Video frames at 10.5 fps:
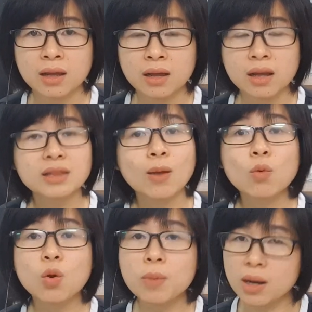cái
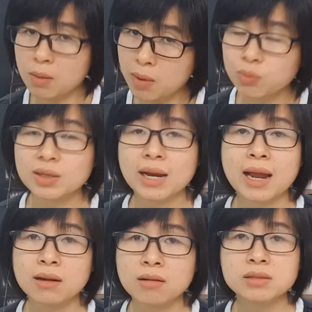tóc của mình nó mọc
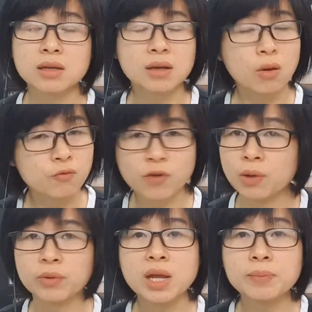ra nó sẽ không
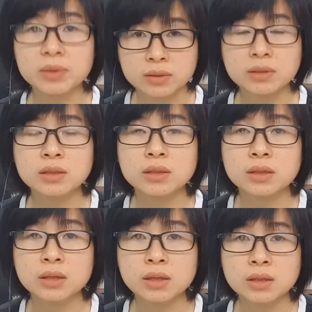vào nếp nữa.
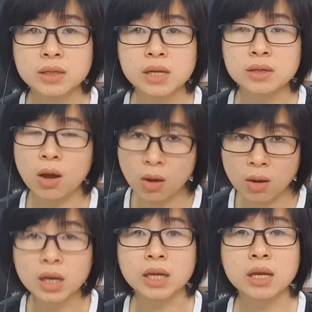Nên
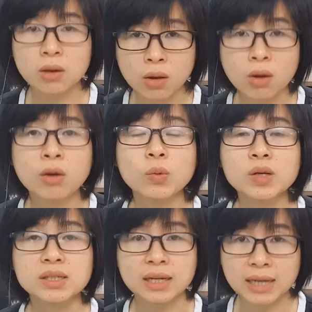đó là cái khó của
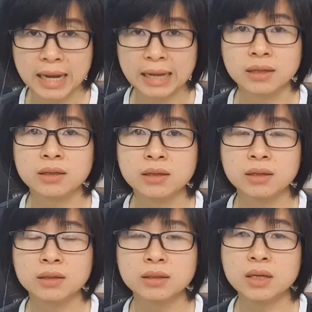người khách hàng.
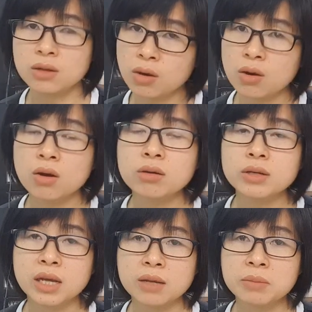Cái khó
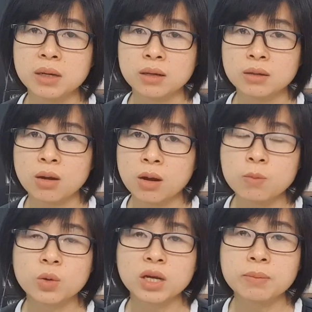để mà có
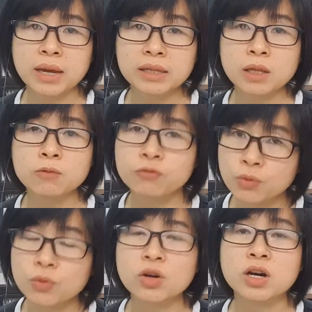một cái mái tóc
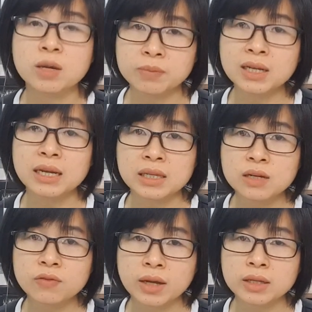phù hợp nó là
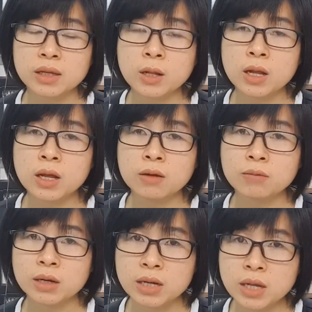như vậy.
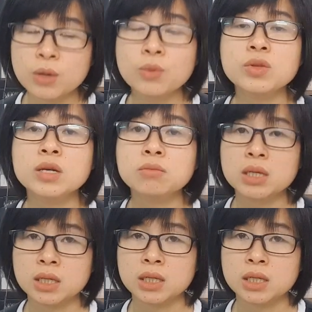Mà nếu như mình